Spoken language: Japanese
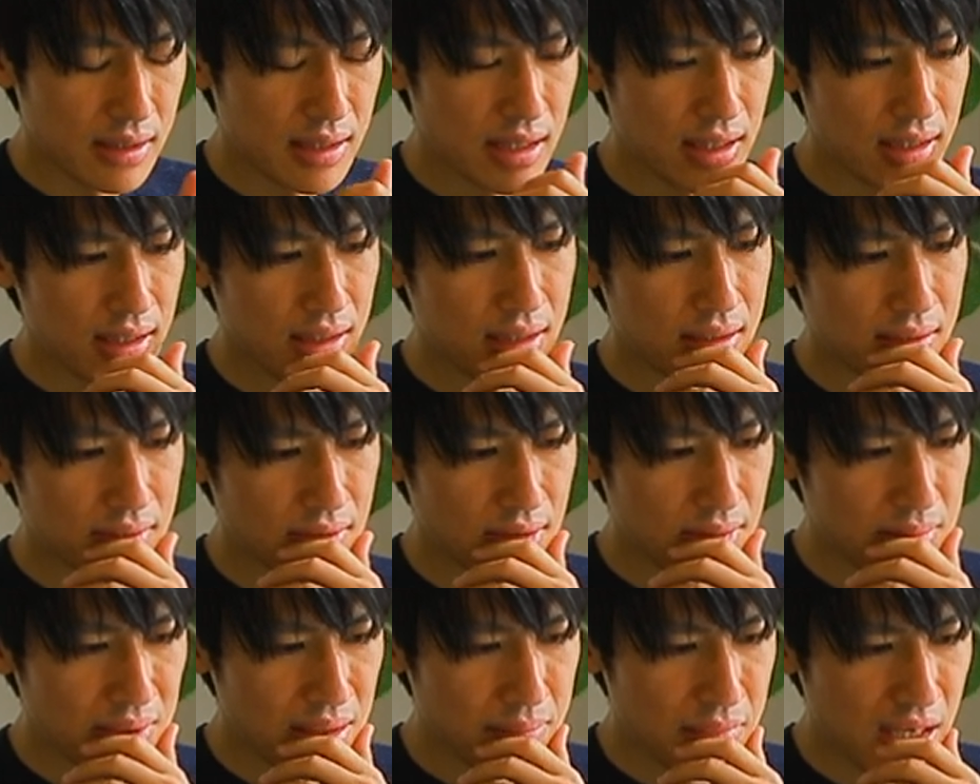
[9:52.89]
で、
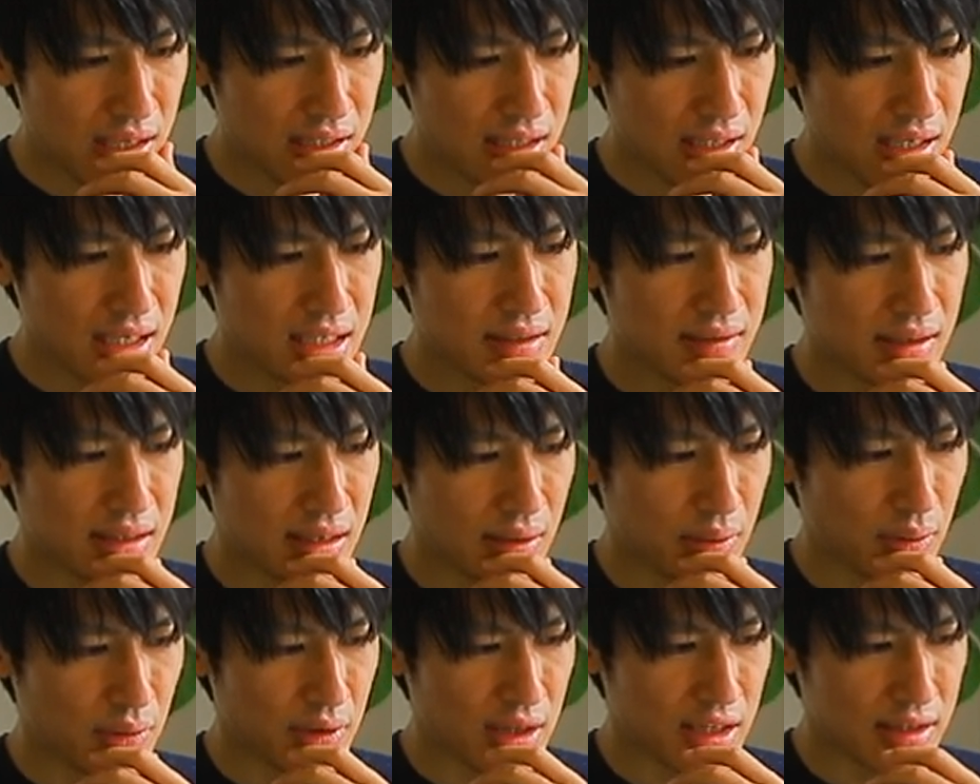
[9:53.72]
漫画家には
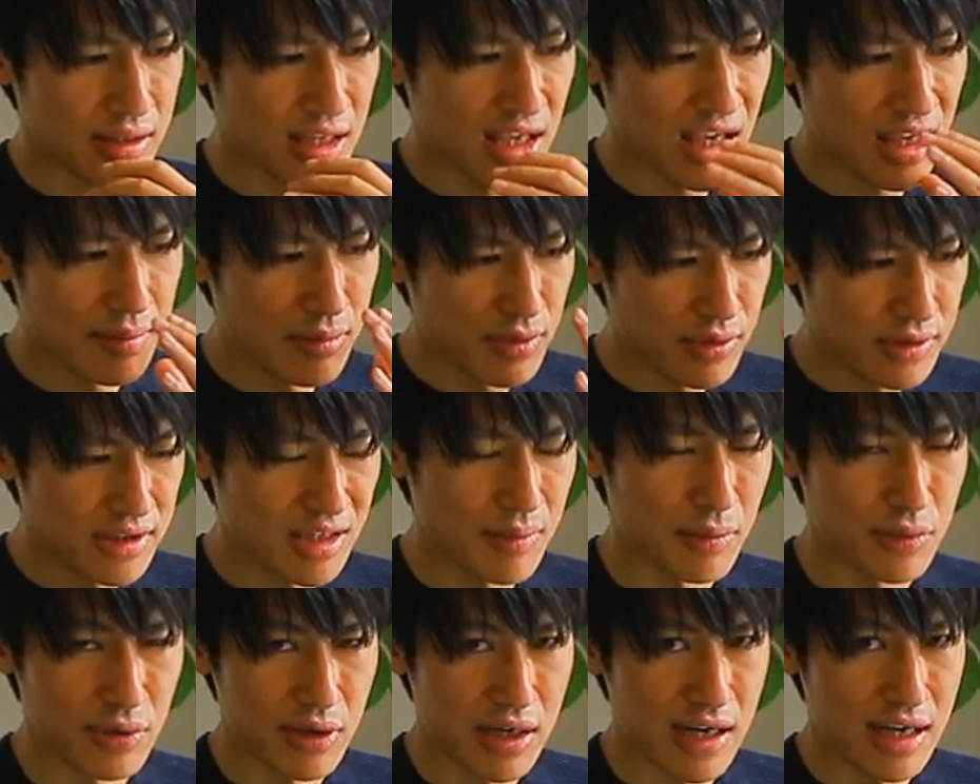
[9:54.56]
ね、このね、ネームっ
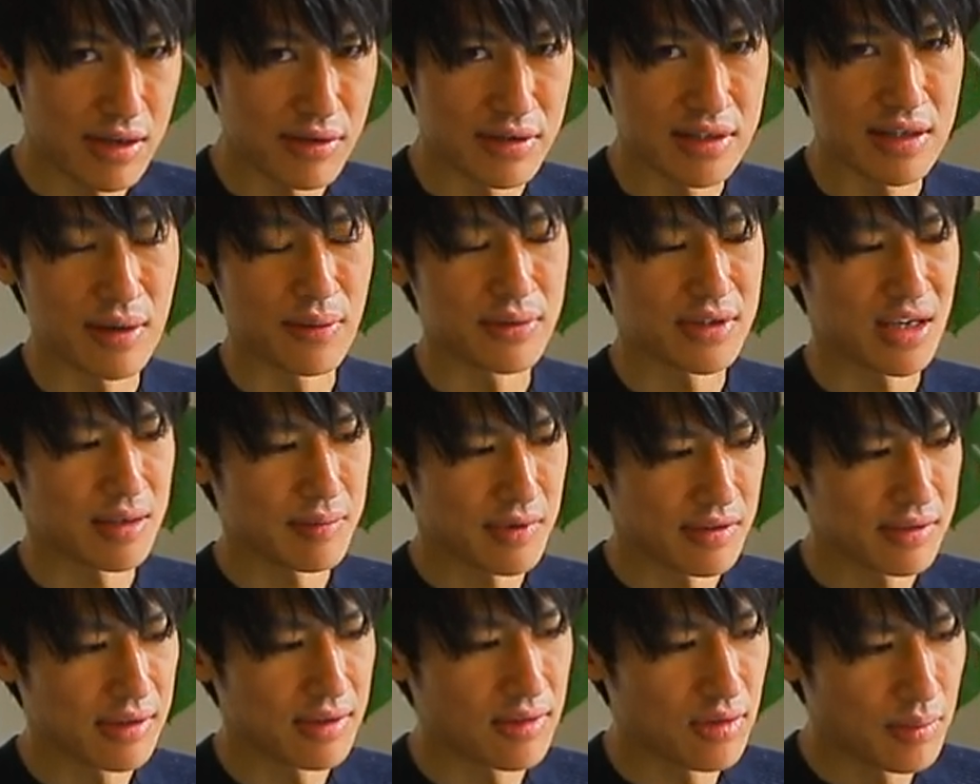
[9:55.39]
てものがあるんでござ
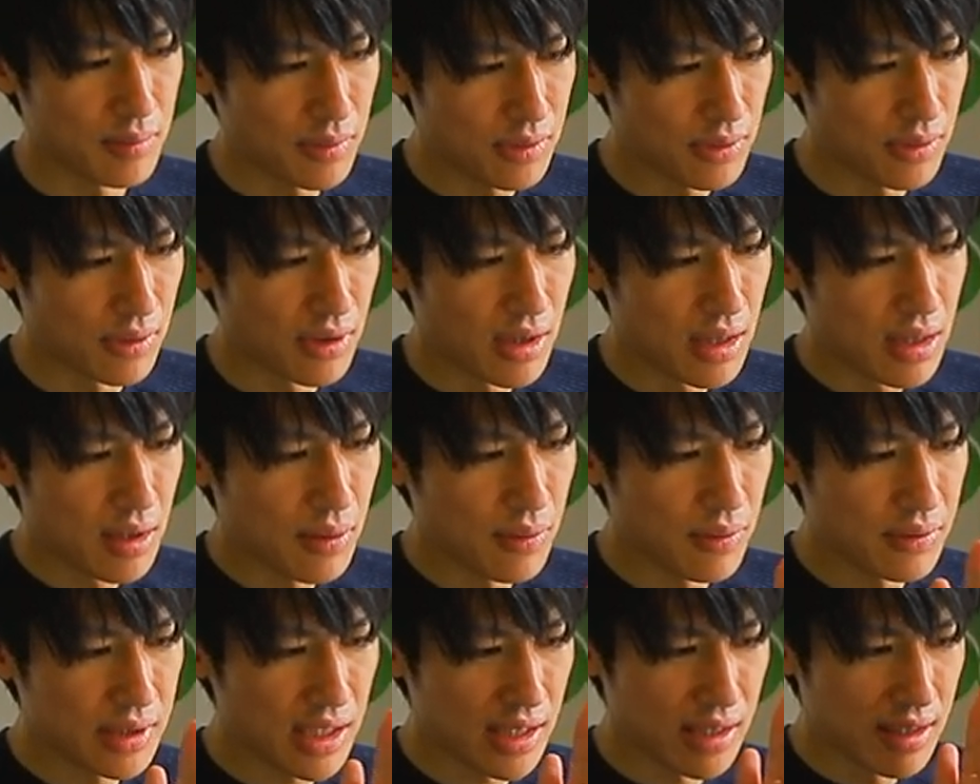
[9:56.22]
いますけども、
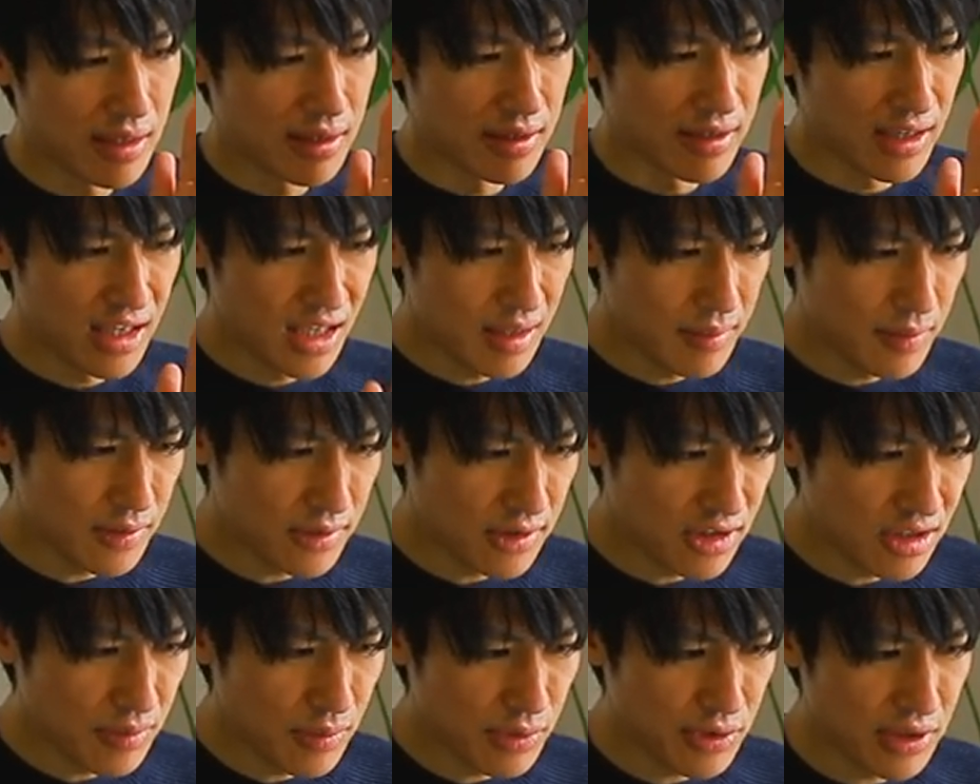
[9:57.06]
こうね、
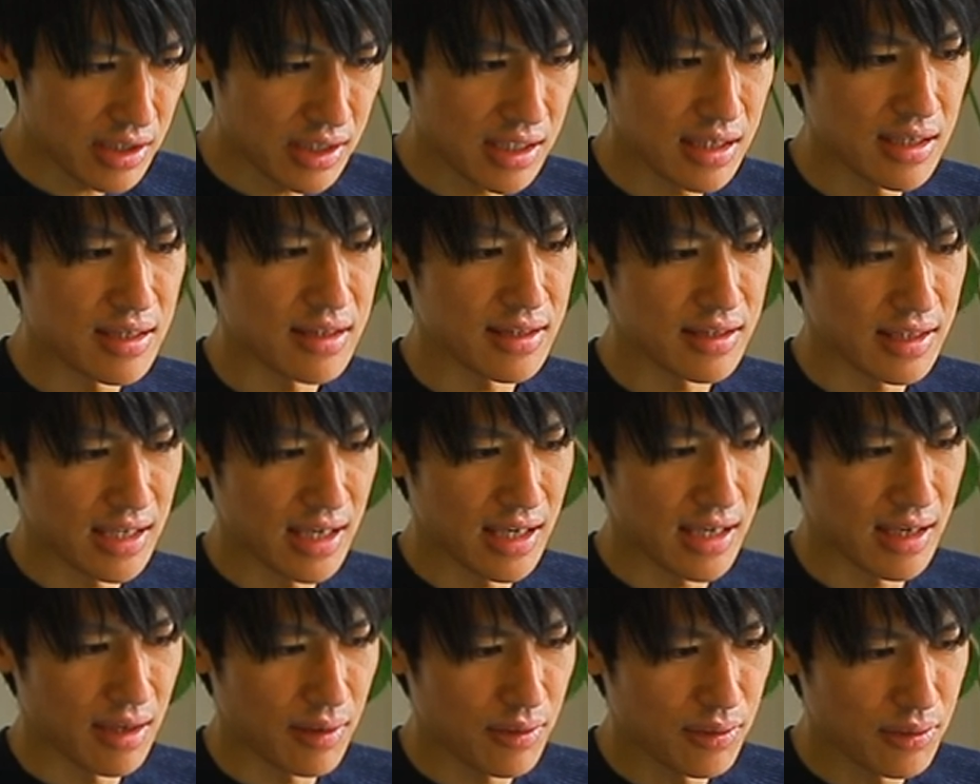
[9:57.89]
ネームというものに関し
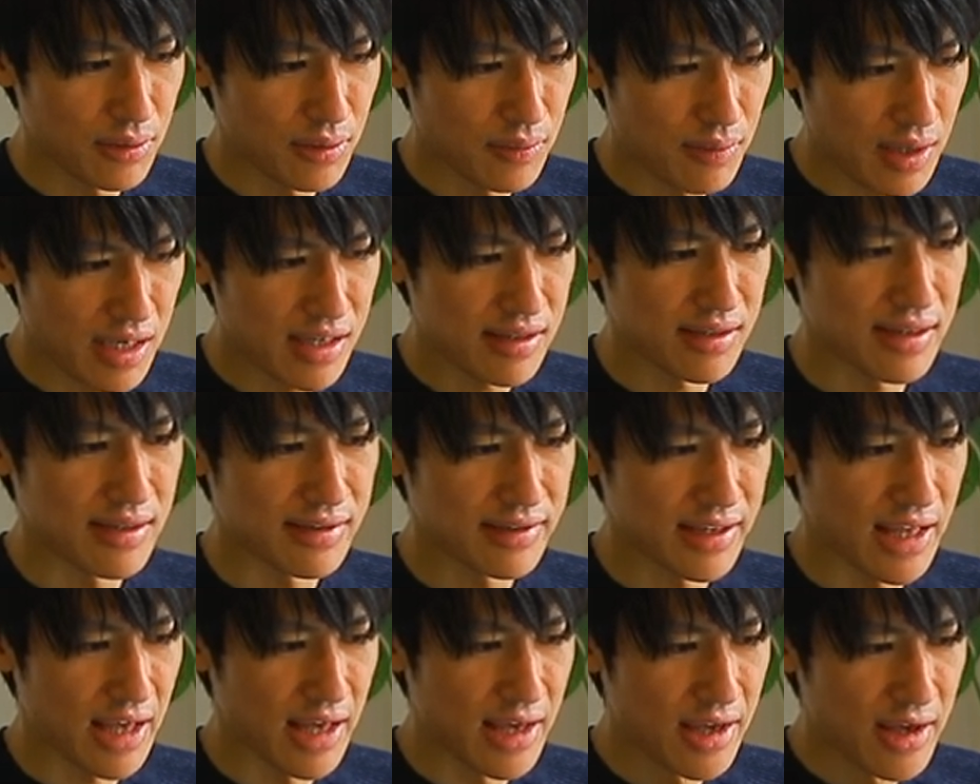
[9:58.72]
て、このワニ
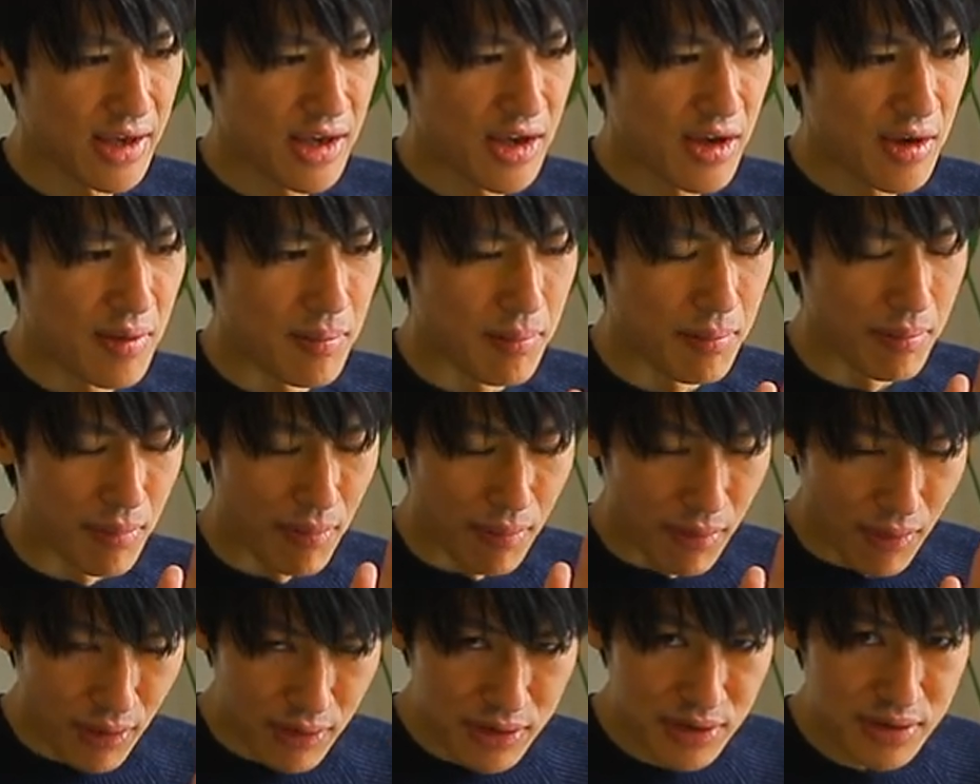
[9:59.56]
先生、
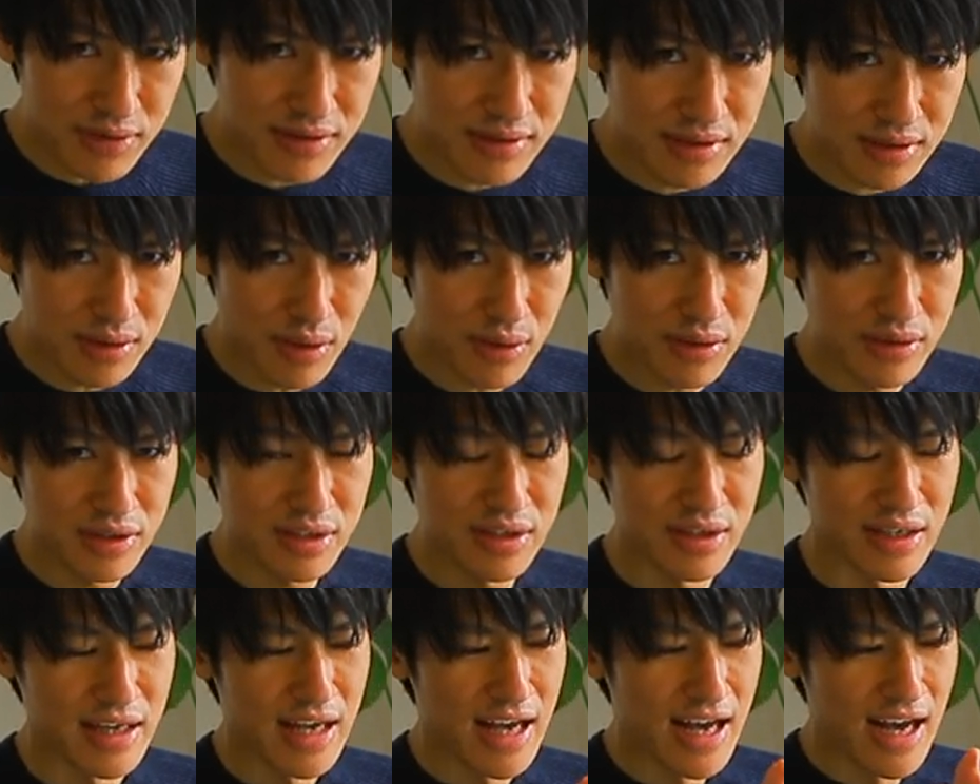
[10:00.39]
ものすご
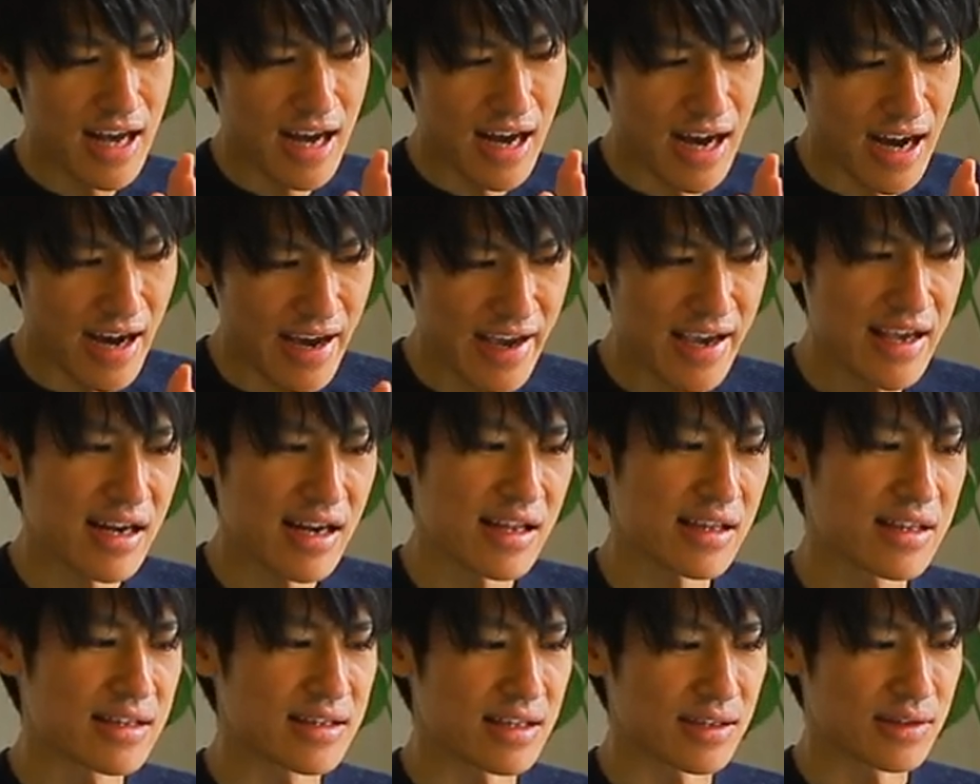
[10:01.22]
く早い
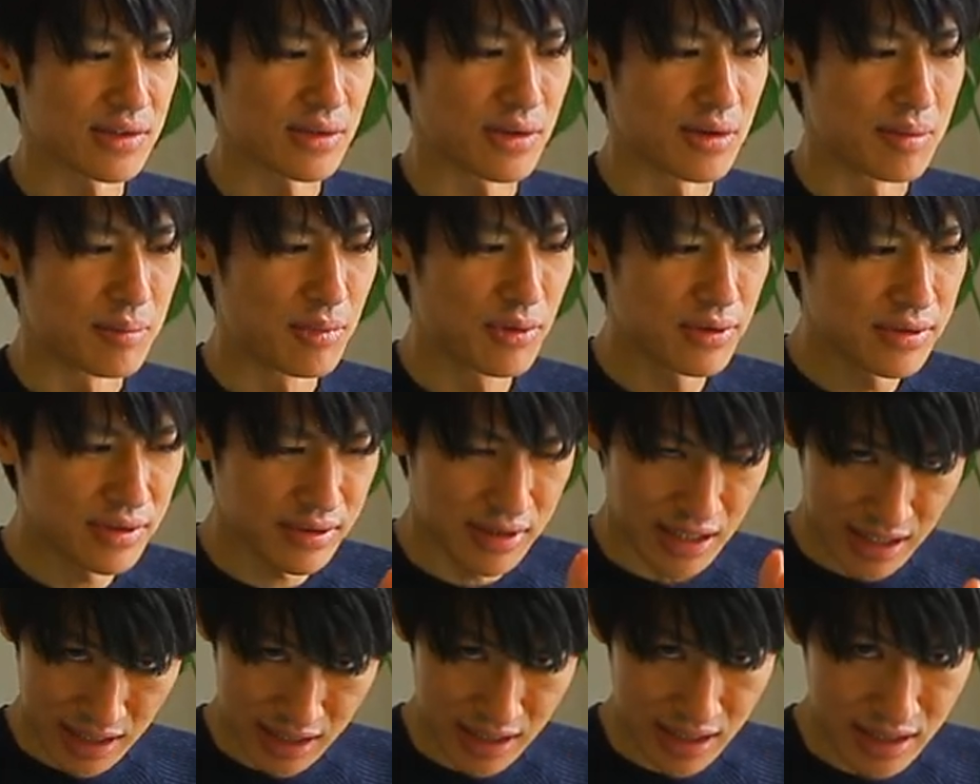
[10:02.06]
らしいんですよ。もうす
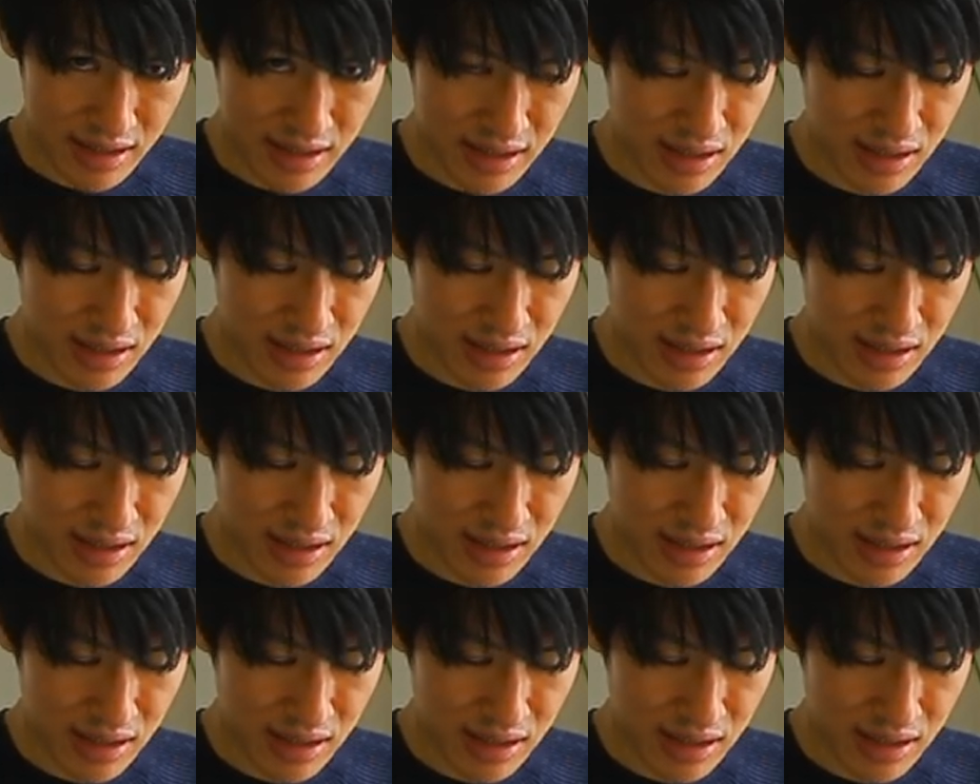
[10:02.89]
ぐ早い。